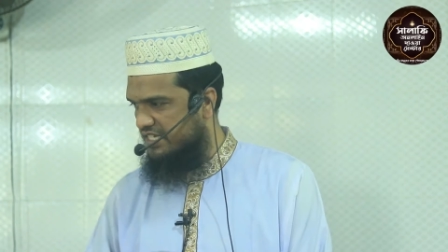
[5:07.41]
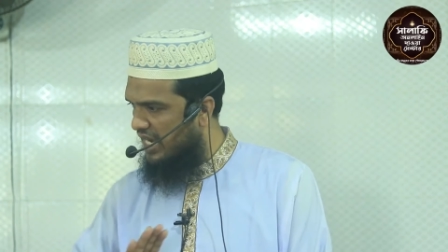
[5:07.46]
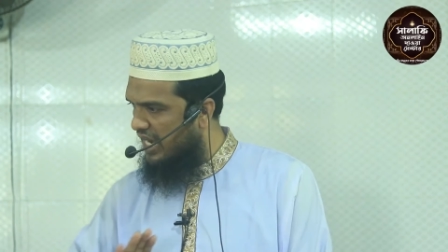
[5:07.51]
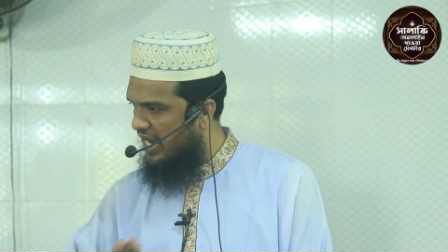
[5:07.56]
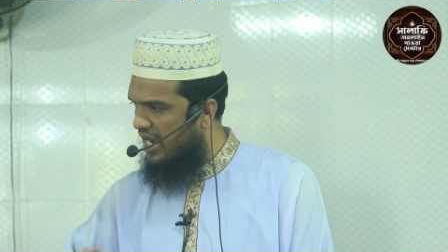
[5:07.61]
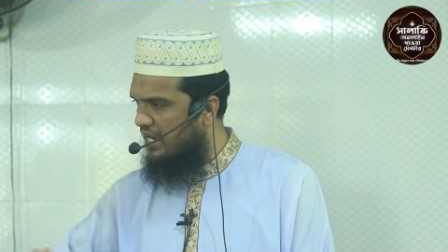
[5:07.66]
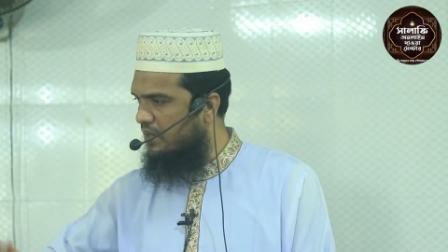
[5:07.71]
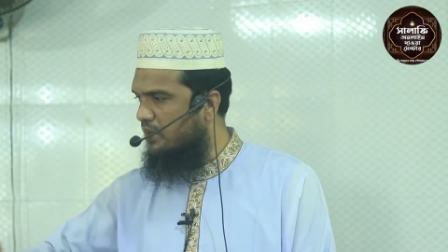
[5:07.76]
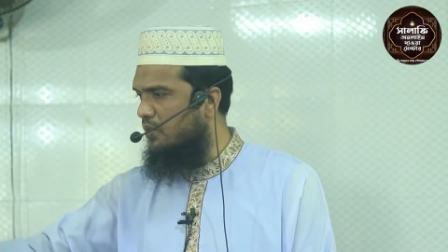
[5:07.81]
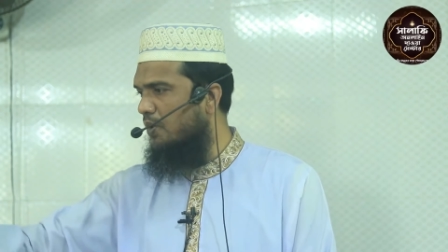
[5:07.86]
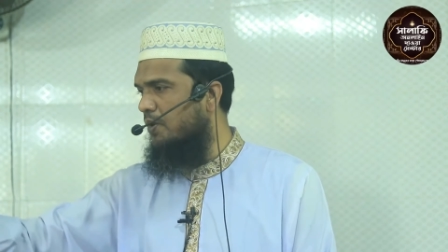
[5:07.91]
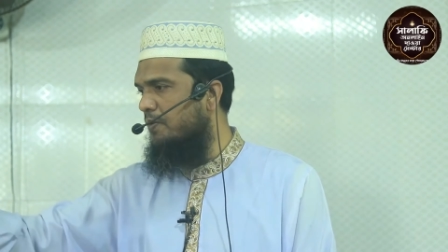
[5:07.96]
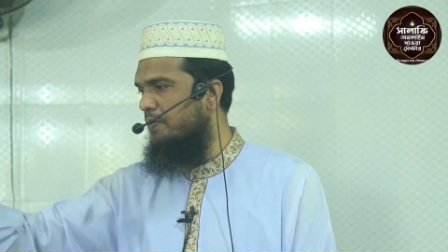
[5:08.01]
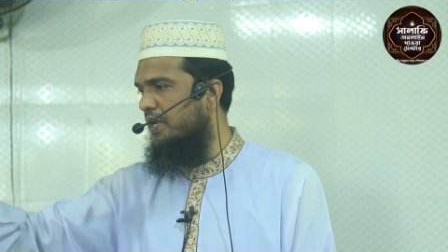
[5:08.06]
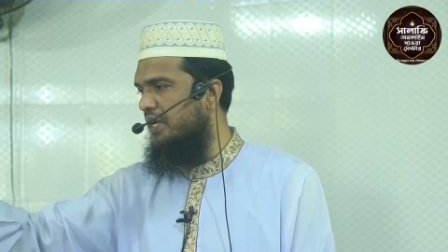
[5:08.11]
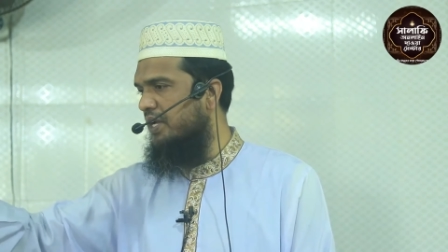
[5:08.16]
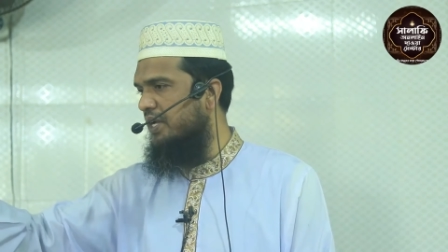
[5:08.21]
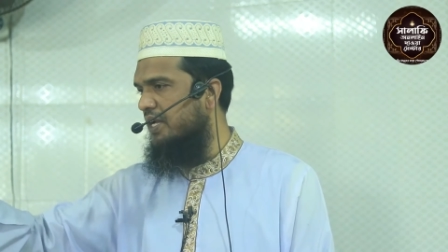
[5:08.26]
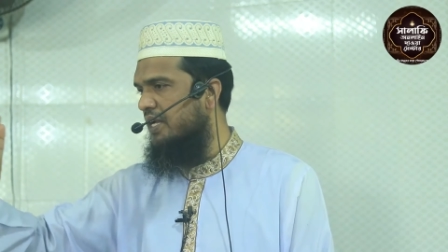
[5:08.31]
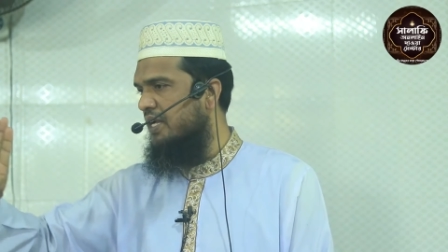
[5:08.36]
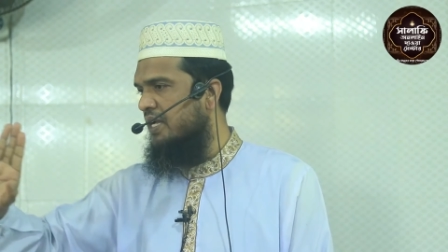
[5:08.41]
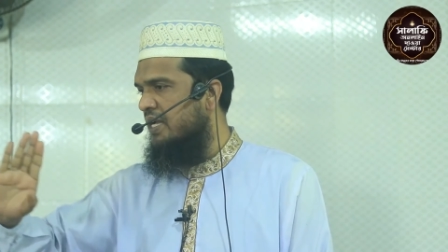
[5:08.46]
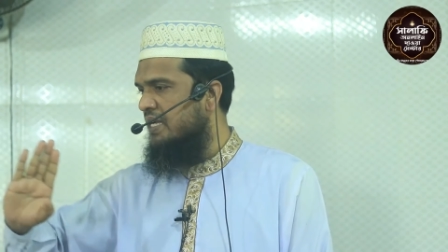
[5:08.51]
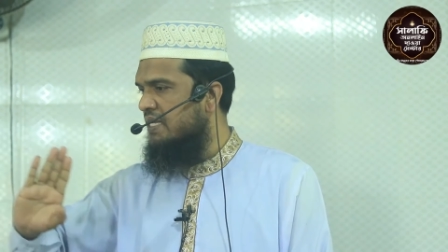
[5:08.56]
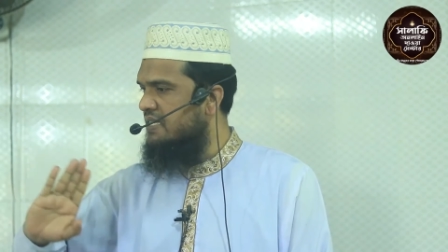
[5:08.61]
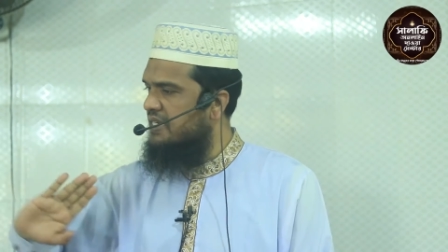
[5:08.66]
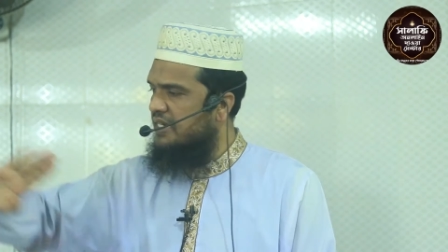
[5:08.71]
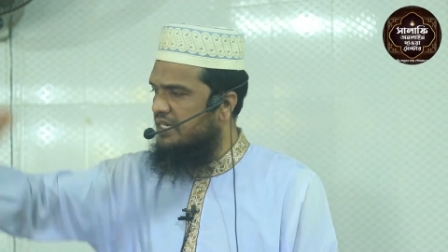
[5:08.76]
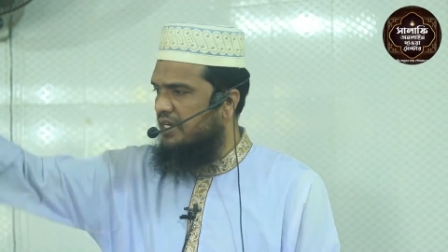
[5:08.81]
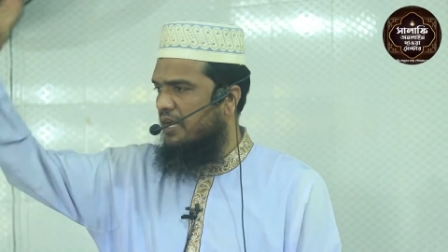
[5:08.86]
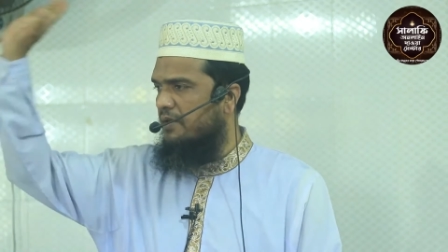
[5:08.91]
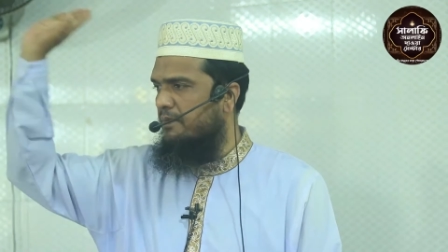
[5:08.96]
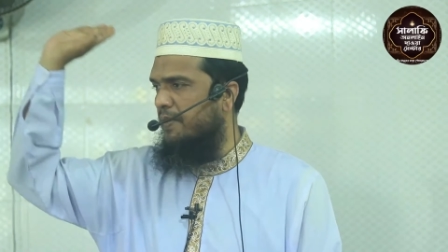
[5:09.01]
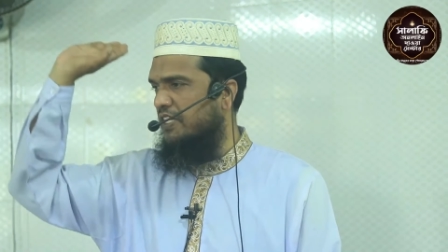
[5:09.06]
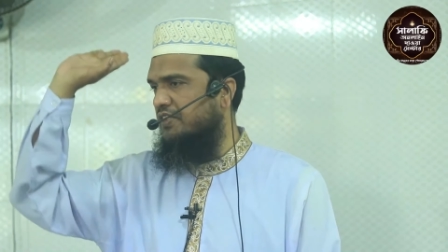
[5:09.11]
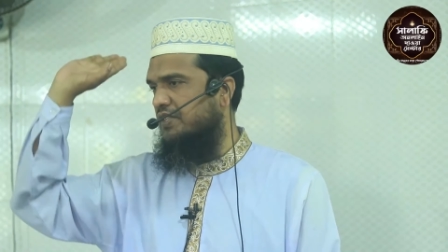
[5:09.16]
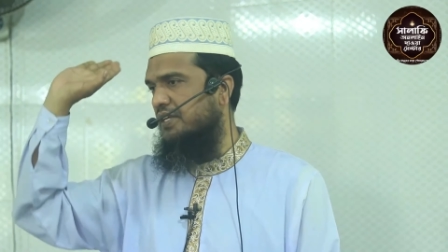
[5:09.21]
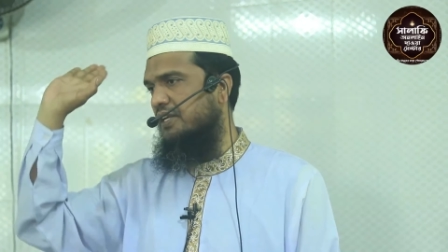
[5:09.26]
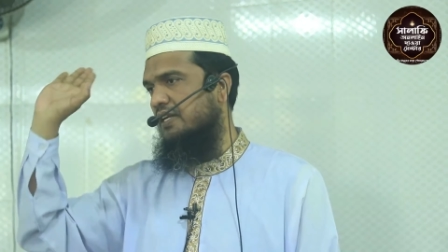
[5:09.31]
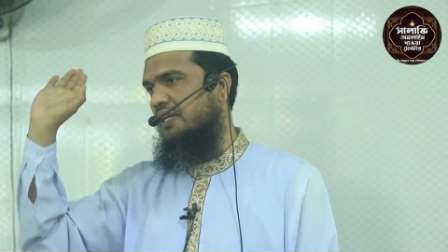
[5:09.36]
যা করবে সেটাই
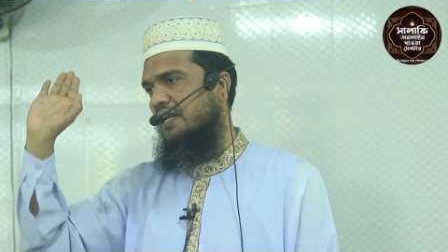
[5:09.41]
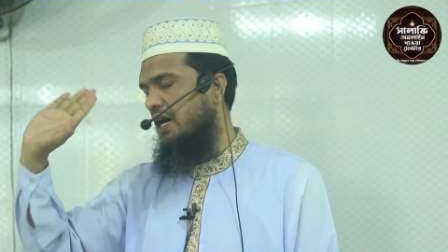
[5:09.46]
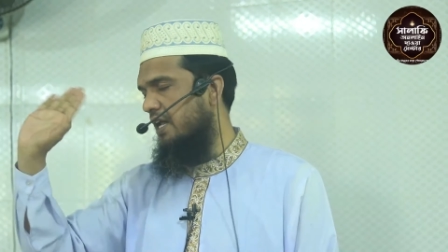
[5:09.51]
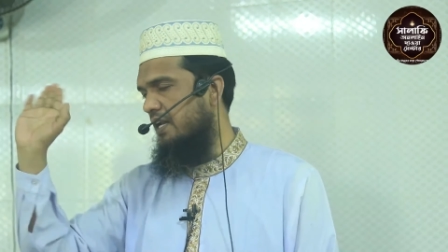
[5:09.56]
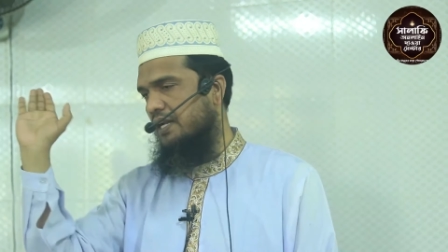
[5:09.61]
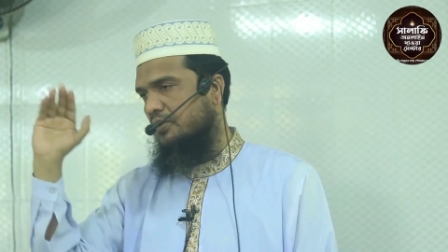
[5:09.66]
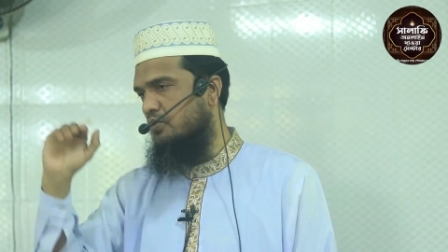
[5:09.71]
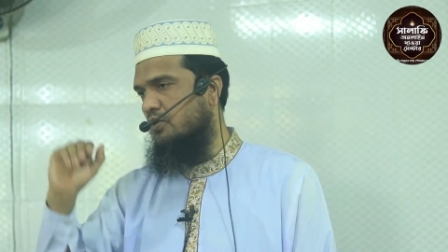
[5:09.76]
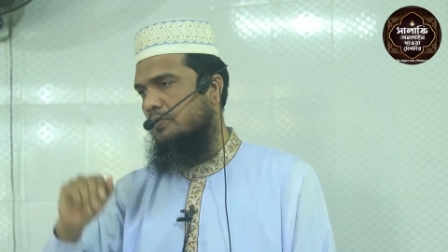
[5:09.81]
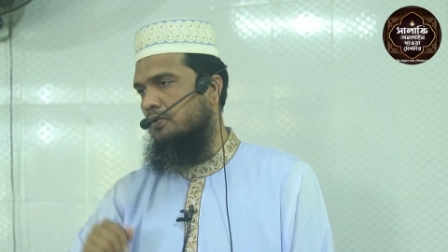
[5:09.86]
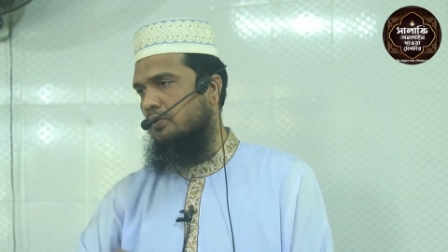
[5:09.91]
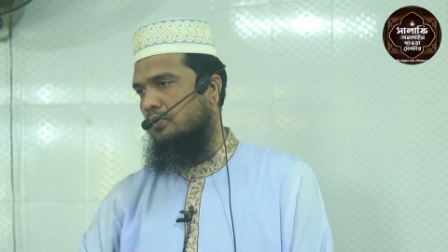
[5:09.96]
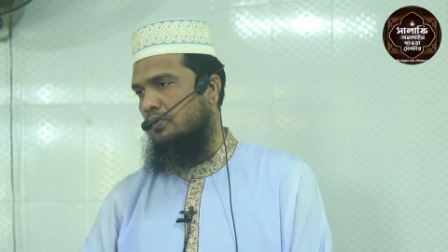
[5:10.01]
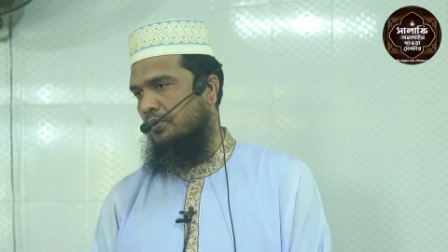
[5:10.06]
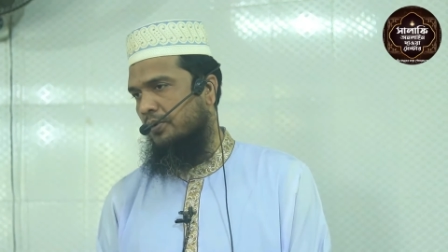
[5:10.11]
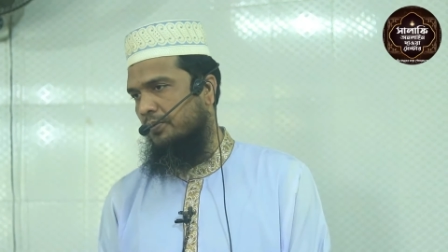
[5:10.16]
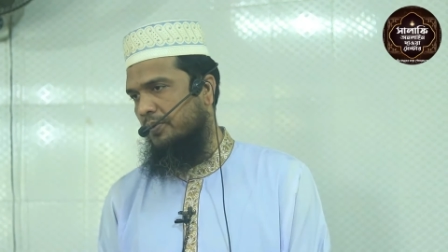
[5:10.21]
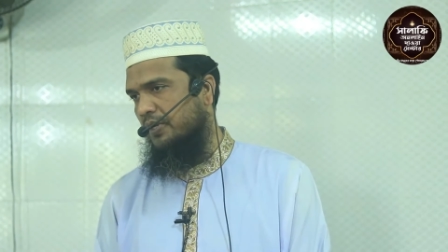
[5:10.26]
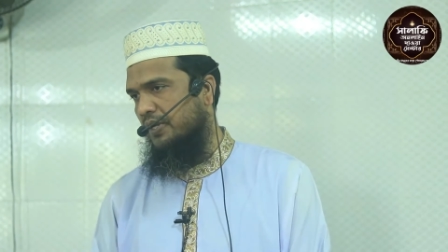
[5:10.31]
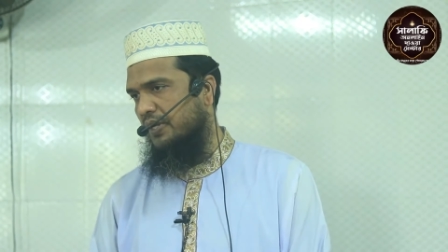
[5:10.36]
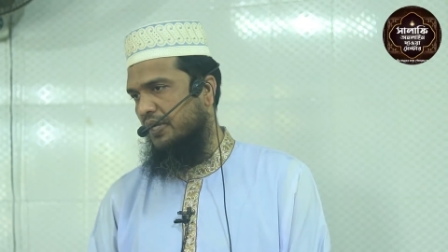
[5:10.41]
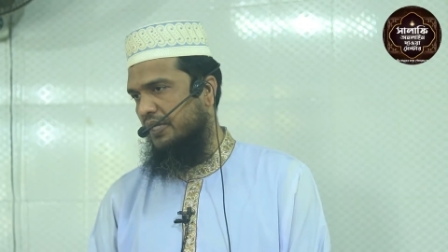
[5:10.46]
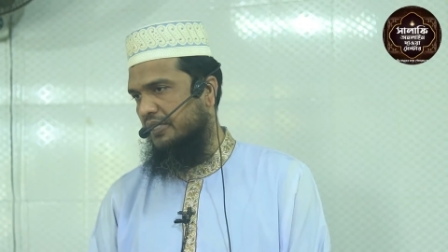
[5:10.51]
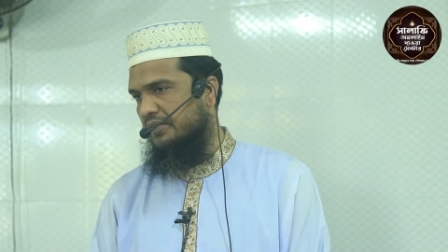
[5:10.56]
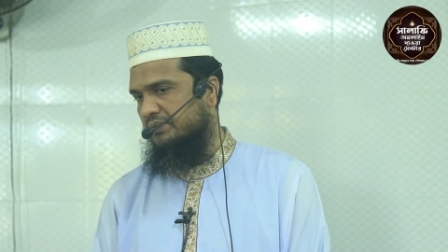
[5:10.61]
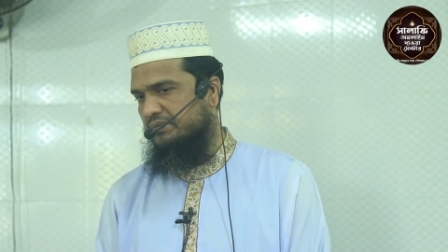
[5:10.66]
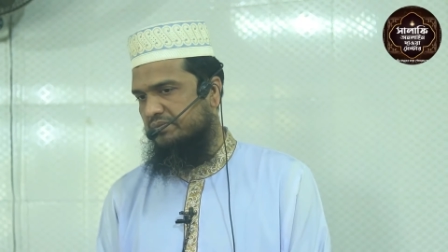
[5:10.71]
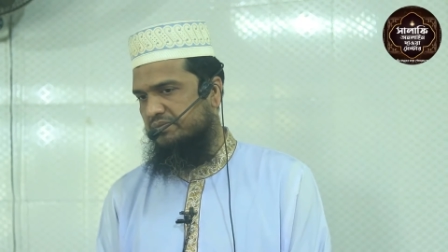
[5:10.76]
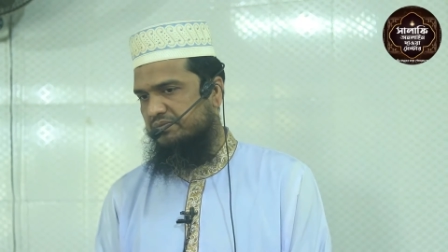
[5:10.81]
বাতিল আল্লাহ কবুল করবেন না